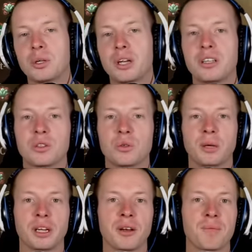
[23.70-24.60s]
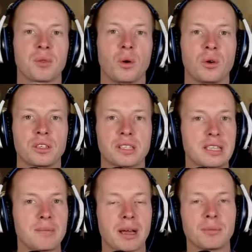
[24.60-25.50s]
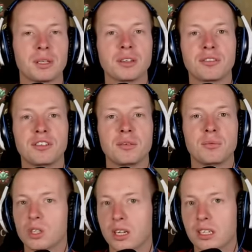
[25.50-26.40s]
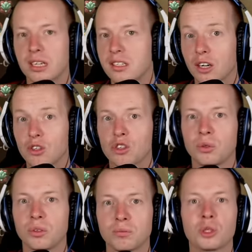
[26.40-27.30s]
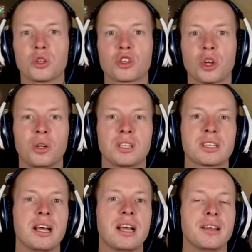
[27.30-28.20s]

Abonnenten zu bringen. Und das macht mich irgendwie, muss ich ganz ehrlich sagen, schon ein bisschen stolz.